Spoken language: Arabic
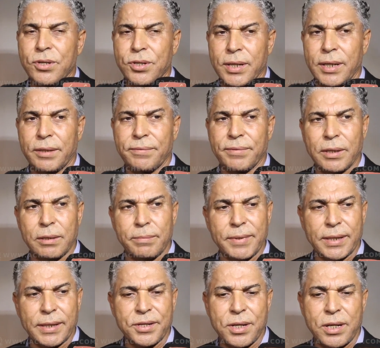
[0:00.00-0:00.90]
نشارك في هذا
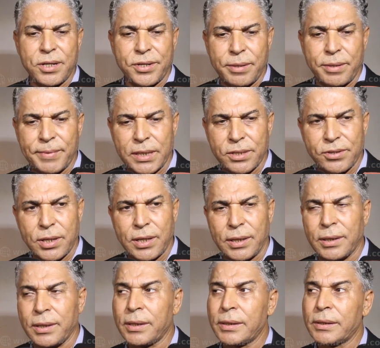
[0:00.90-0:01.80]
المهرجان الجميل ان
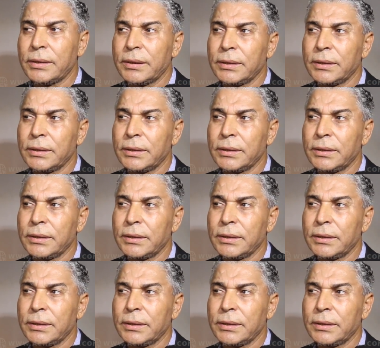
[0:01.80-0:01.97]
شاء الله